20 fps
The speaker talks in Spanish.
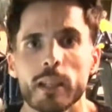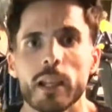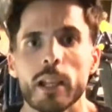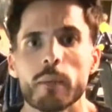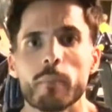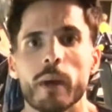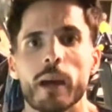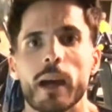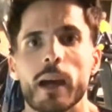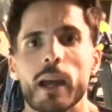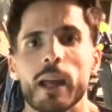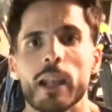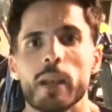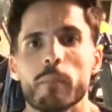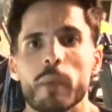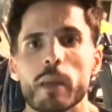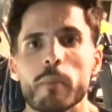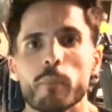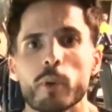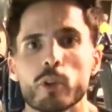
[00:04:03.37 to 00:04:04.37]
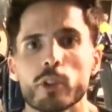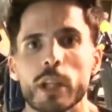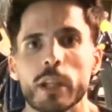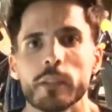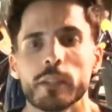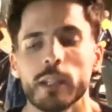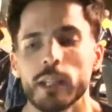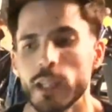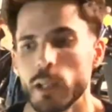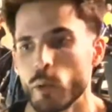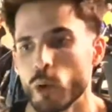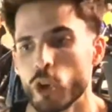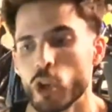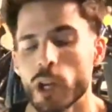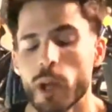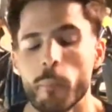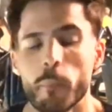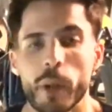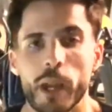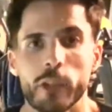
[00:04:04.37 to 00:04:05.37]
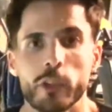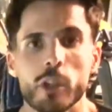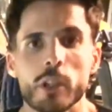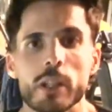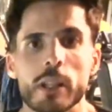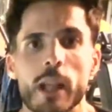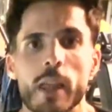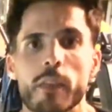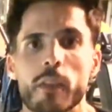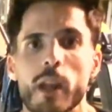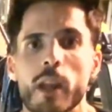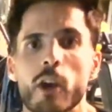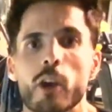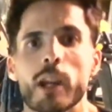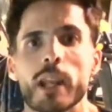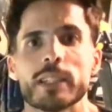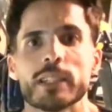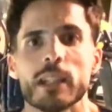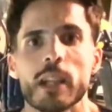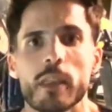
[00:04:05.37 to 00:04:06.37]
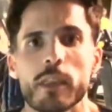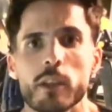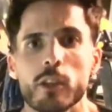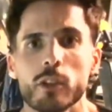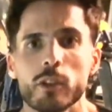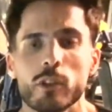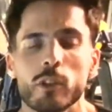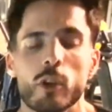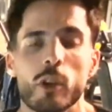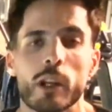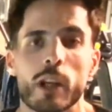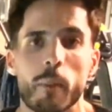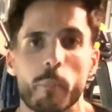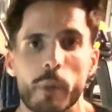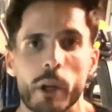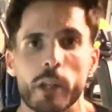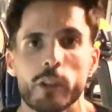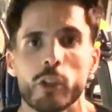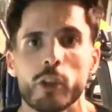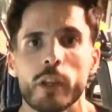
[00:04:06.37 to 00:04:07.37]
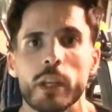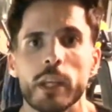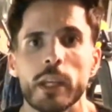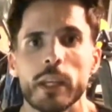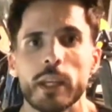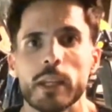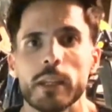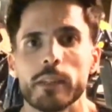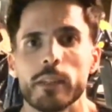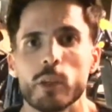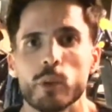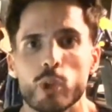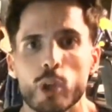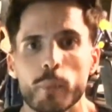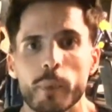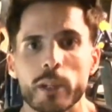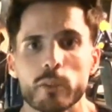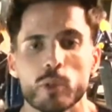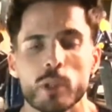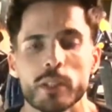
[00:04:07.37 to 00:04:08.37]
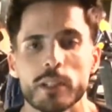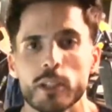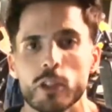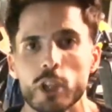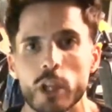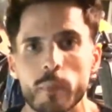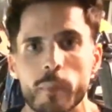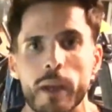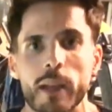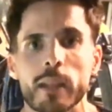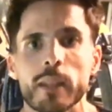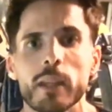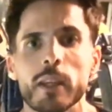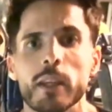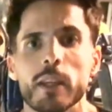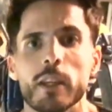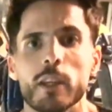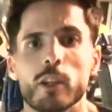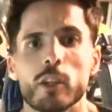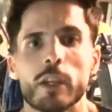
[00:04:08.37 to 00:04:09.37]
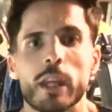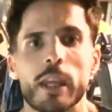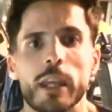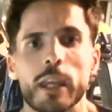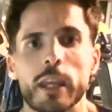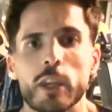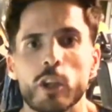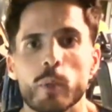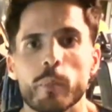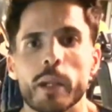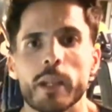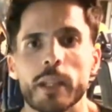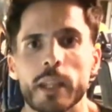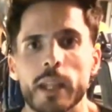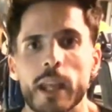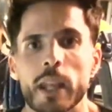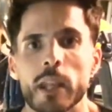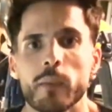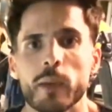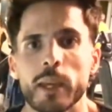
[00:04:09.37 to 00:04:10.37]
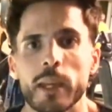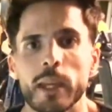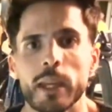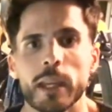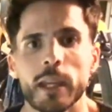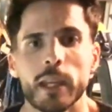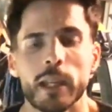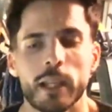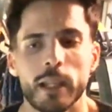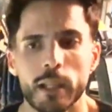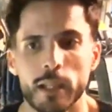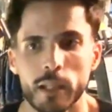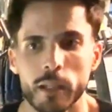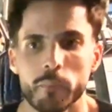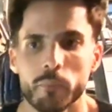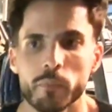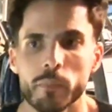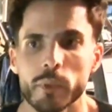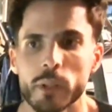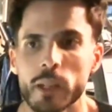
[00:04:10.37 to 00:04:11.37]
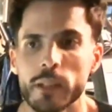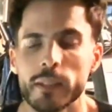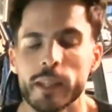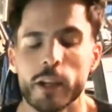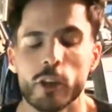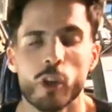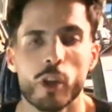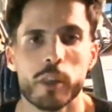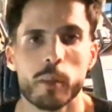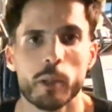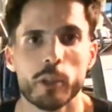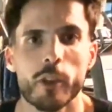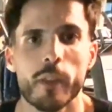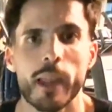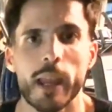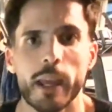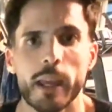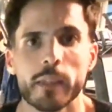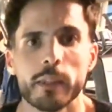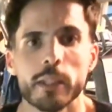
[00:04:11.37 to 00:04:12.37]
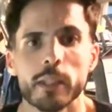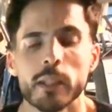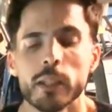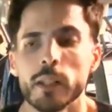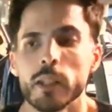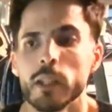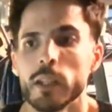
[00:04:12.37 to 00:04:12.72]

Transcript: que es el más, importante, y luego los campeonatos internacionales con la selección o el Campeonato de, Europa. Suele ser lo que más eh, nombre tiene a nivel de conocimiento de la gente.